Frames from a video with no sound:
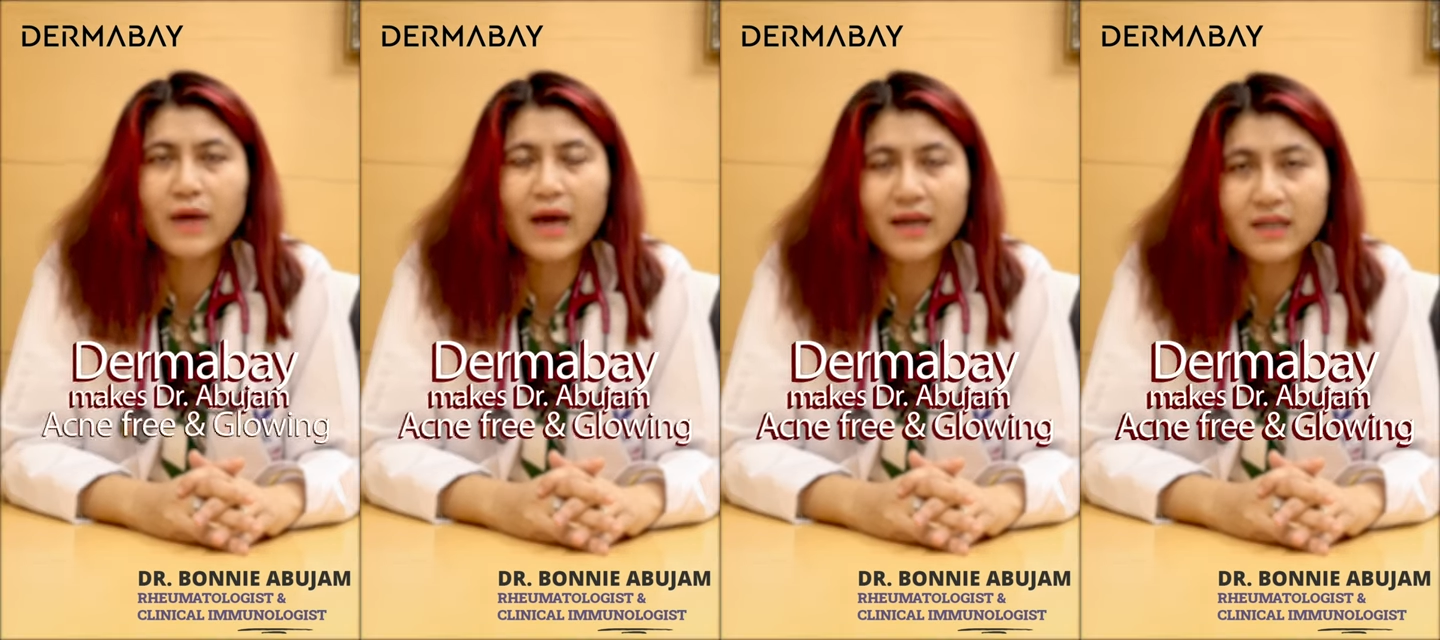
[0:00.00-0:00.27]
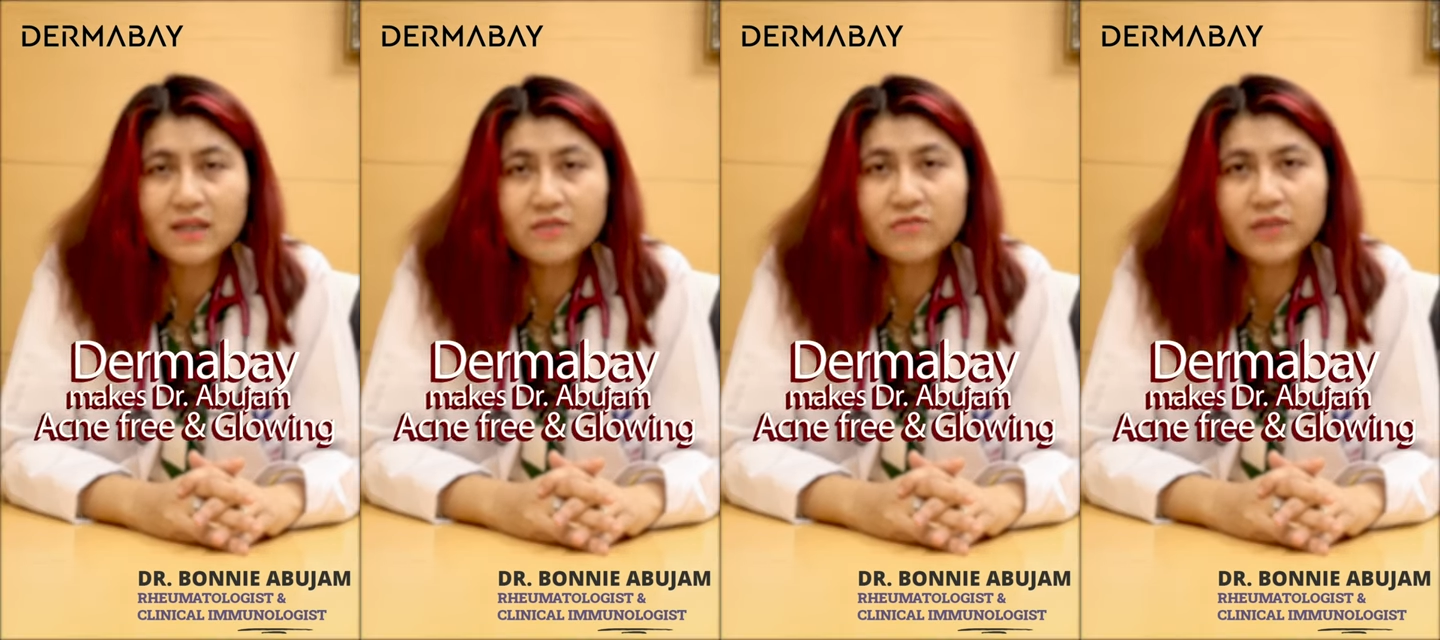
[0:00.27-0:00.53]

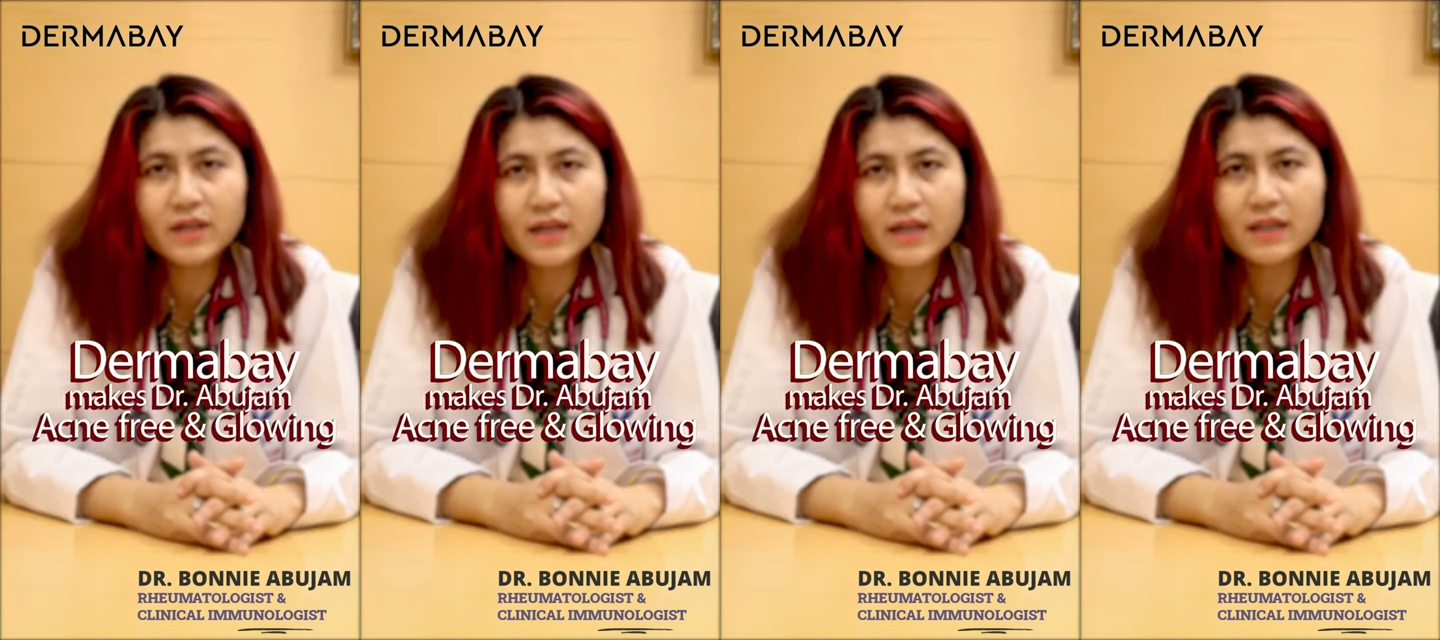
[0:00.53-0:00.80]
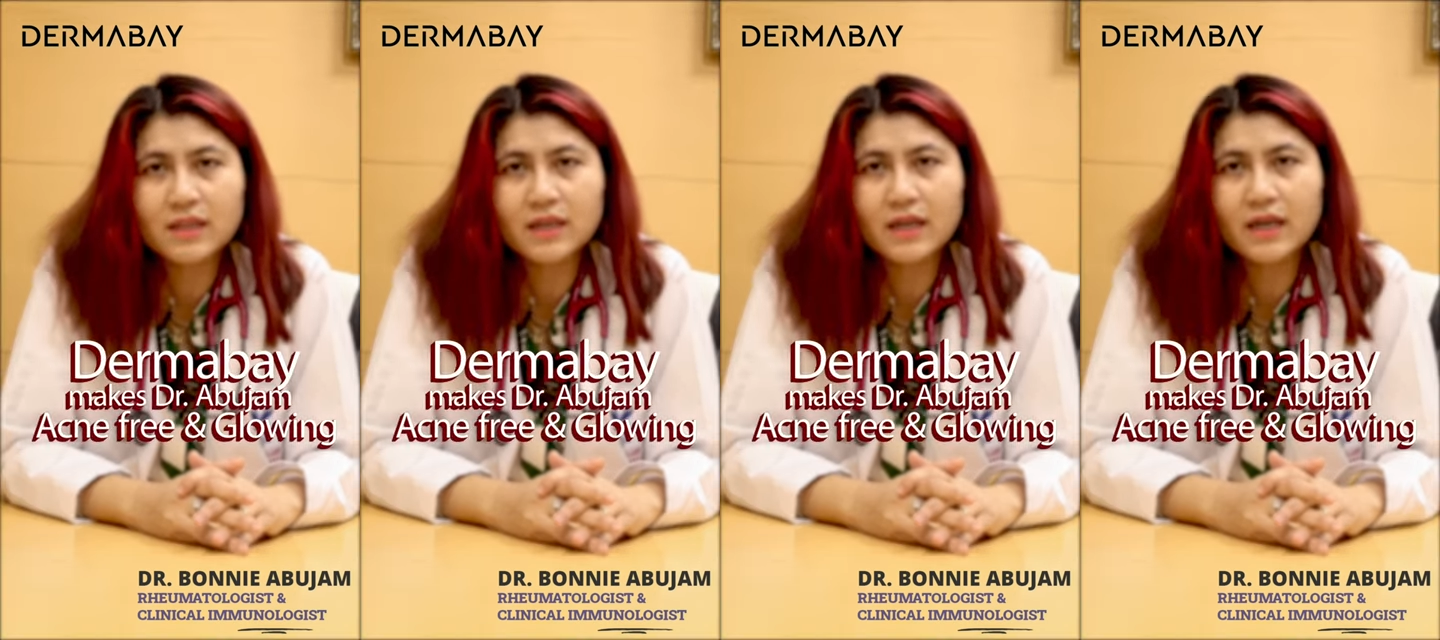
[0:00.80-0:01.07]
एक्नी फ्री
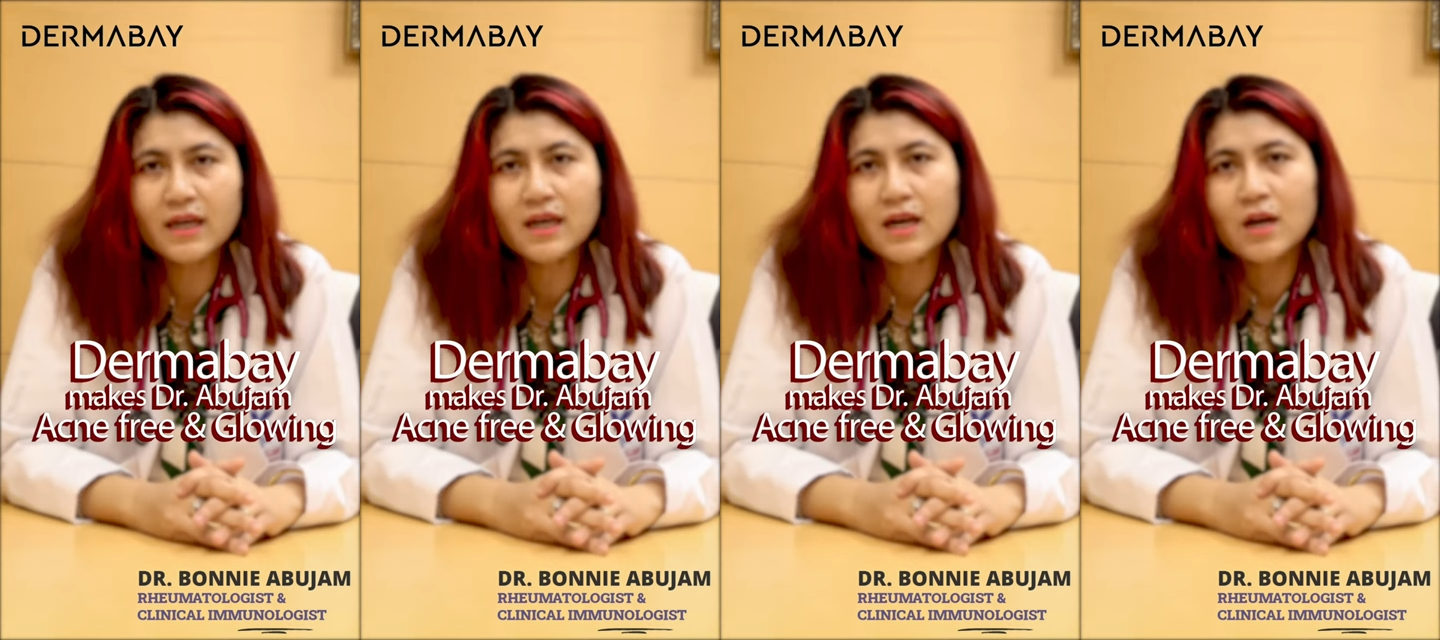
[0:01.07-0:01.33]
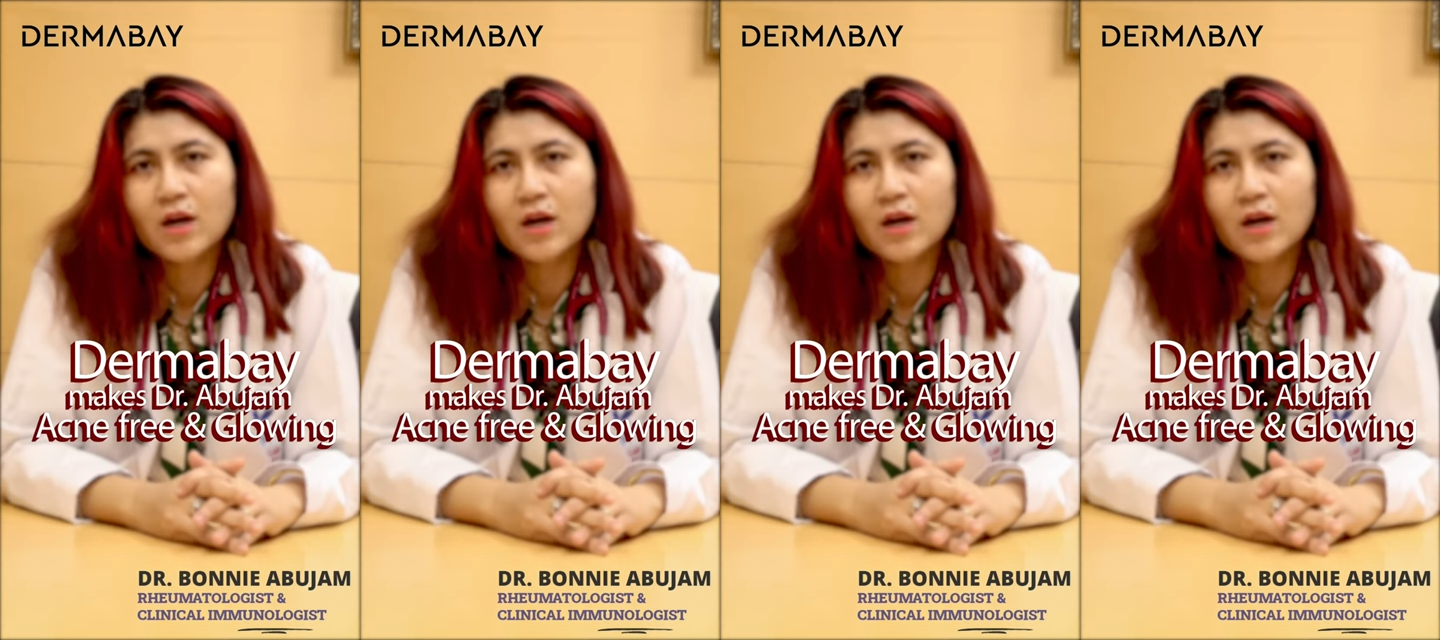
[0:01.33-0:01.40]
रहती है